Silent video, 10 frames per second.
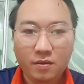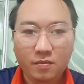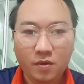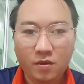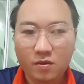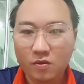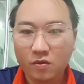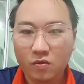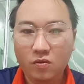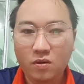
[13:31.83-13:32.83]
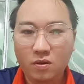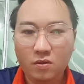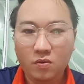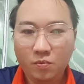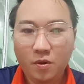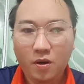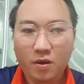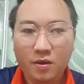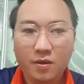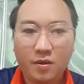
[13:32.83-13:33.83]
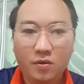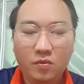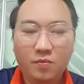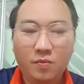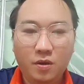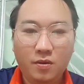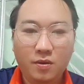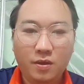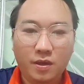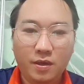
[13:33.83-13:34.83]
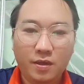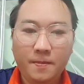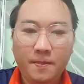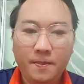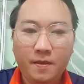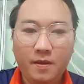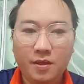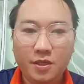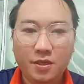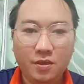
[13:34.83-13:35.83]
mó trậu dù lú ở lú po lú po đấy là sự nhớ